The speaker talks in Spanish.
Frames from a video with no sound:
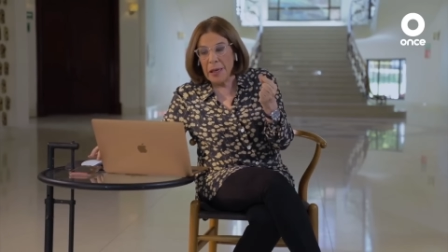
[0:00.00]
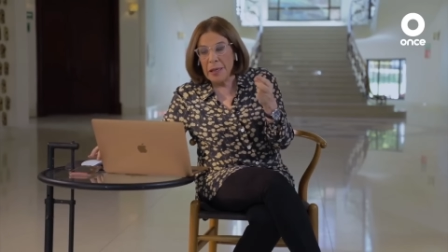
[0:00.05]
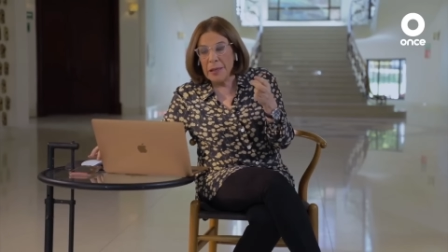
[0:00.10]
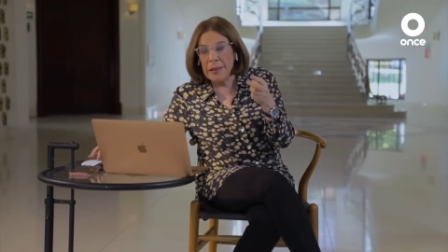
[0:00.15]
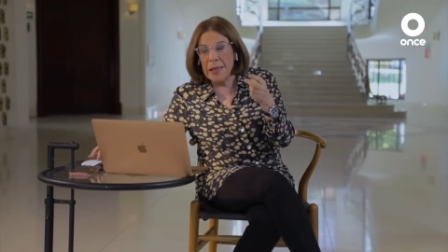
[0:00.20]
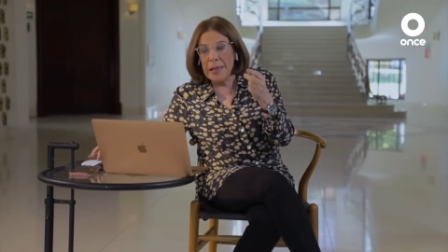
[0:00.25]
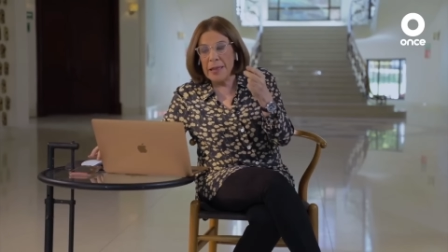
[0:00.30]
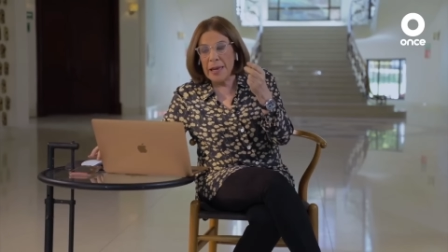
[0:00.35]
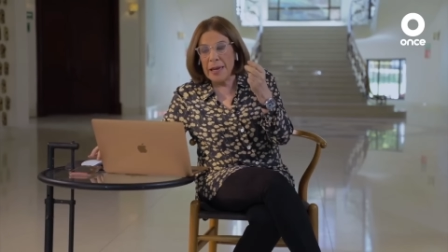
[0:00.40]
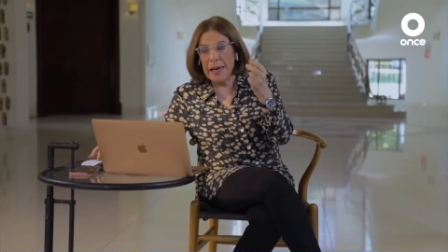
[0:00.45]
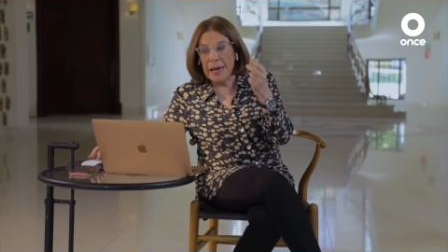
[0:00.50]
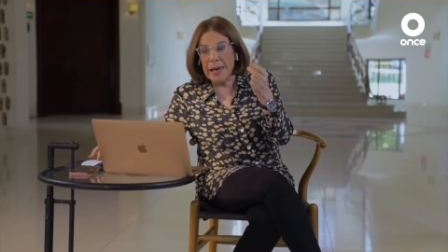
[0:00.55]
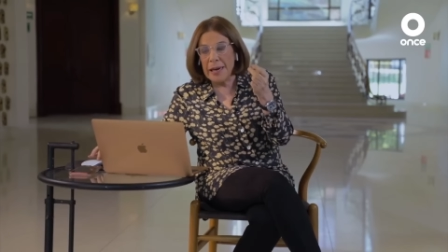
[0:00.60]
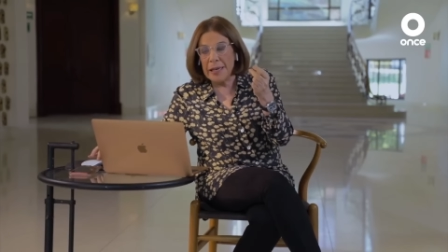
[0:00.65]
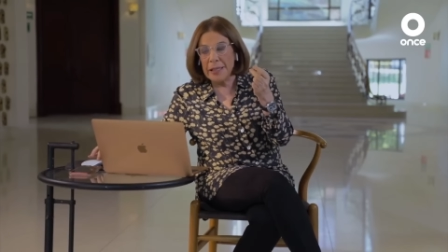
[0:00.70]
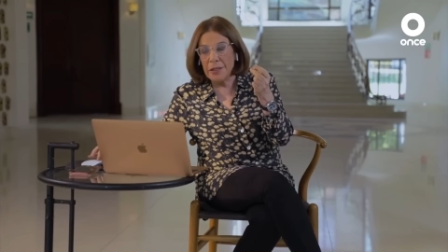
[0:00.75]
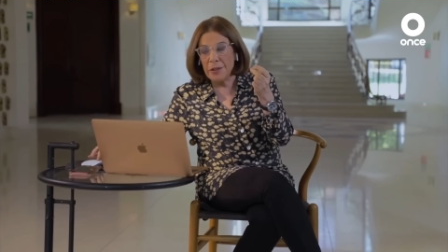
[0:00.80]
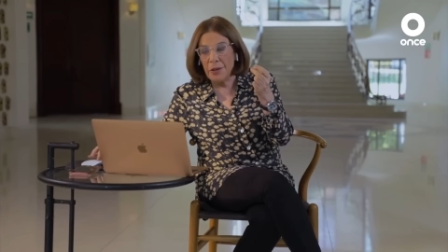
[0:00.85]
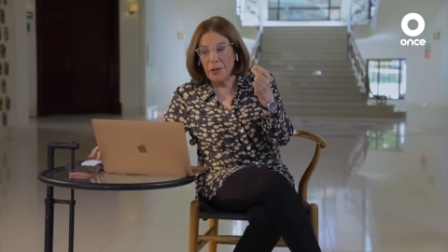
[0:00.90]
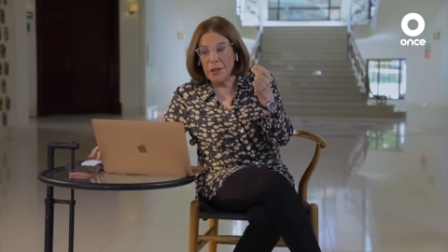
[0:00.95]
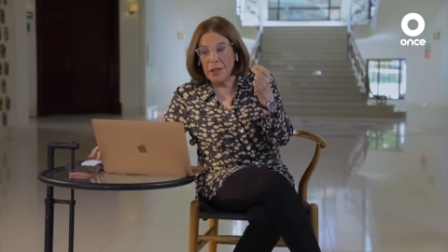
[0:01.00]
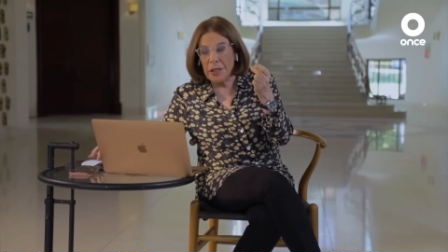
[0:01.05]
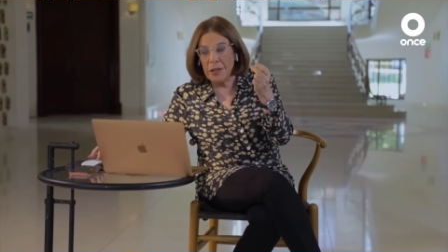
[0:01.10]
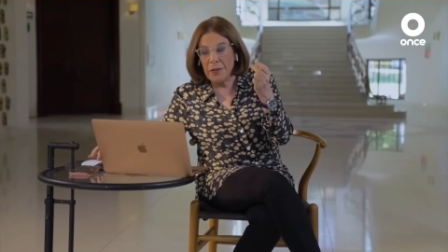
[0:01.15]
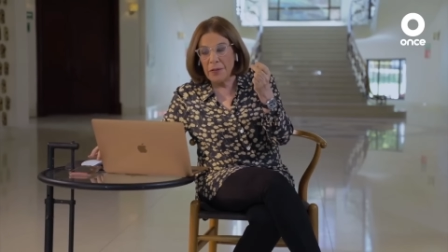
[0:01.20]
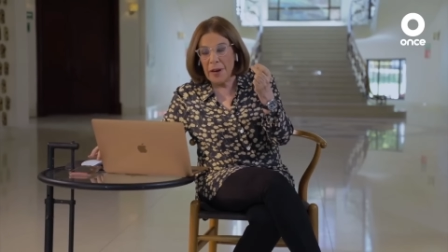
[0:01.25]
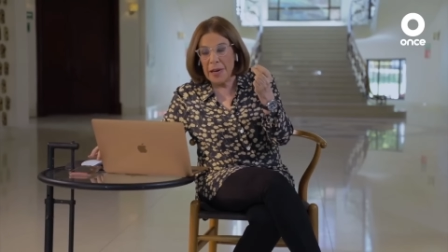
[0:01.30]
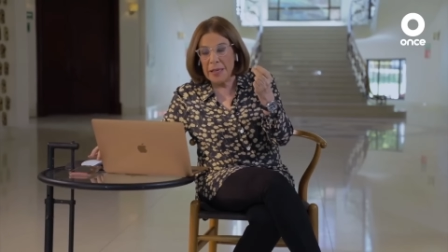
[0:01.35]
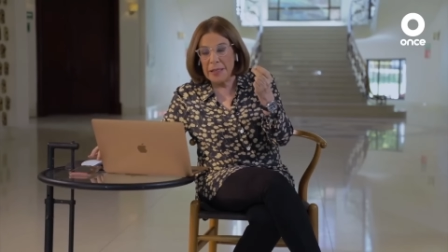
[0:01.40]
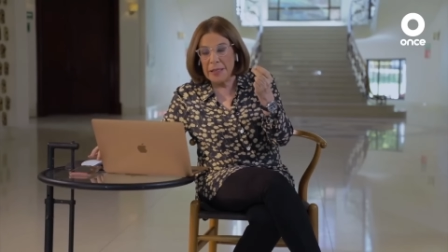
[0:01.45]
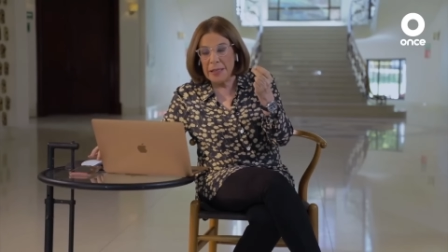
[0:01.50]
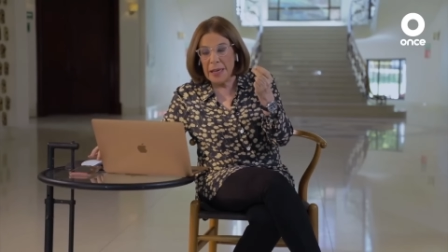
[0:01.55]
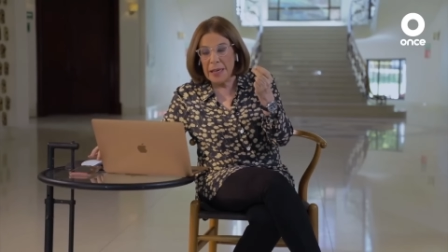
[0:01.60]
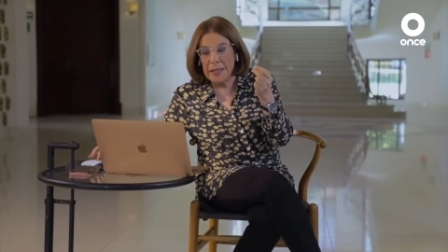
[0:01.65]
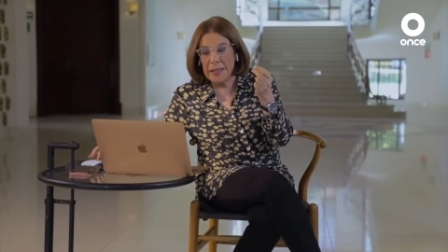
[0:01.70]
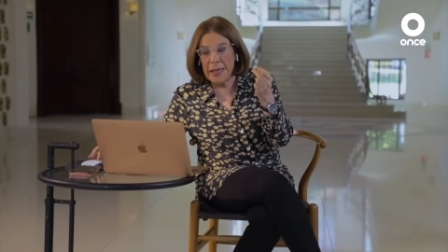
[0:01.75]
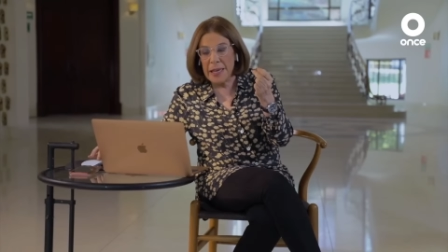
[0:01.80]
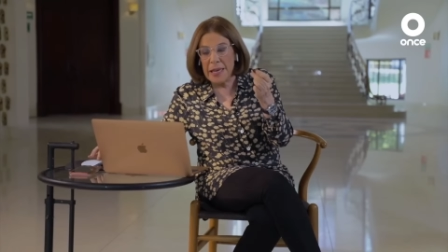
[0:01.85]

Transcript: de declaraciones falsas